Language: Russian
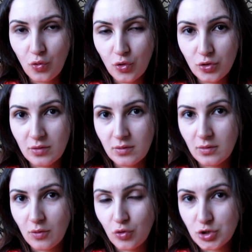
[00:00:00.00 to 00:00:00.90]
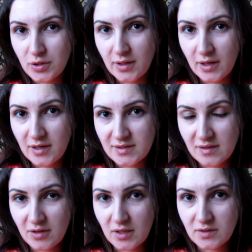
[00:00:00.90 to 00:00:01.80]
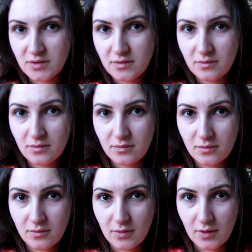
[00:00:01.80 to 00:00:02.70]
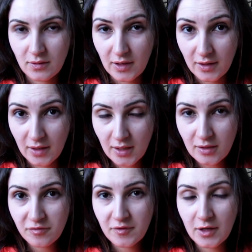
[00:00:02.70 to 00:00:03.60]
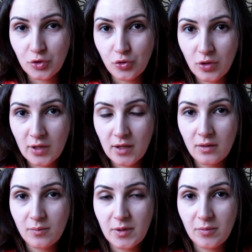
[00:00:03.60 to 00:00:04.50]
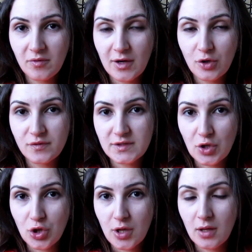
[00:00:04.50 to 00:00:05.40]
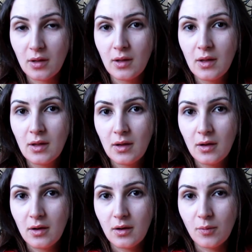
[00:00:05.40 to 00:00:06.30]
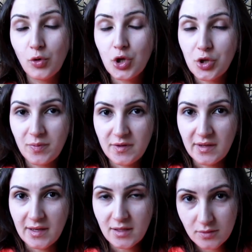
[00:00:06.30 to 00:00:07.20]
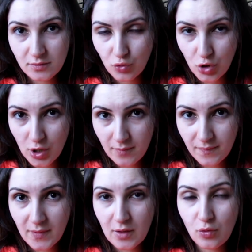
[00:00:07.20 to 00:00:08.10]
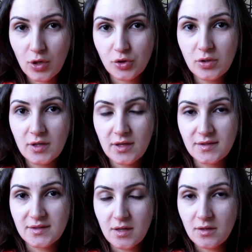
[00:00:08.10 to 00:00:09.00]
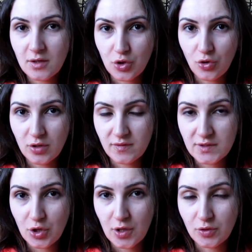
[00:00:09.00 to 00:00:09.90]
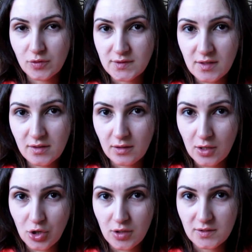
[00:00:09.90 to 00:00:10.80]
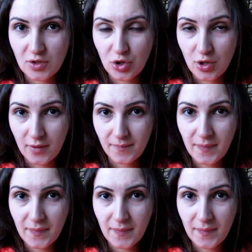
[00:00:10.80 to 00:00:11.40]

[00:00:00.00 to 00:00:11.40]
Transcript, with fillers: он э, хочет легализовать нелегалов, которые пребывают в США больше пяти лет уже, и у которых есть дети, рожденные в США, то есть дети граждане США.